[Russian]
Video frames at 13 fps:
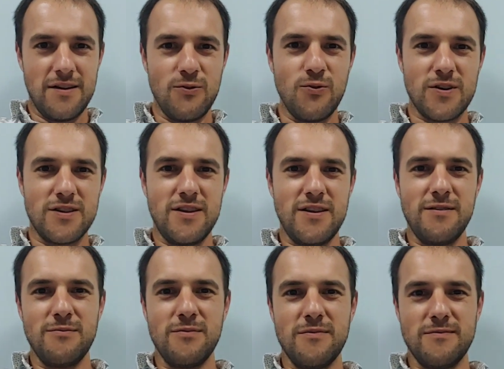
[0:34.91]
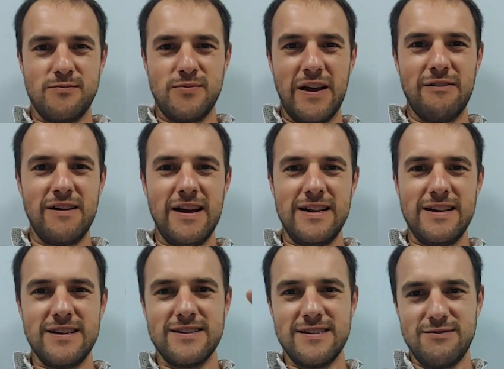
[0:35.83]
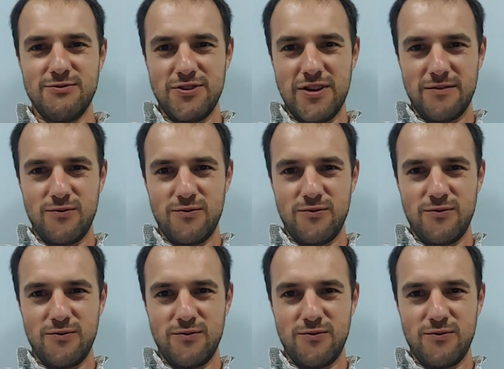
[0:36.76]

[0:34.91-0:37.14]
но огни появлялись, и вот так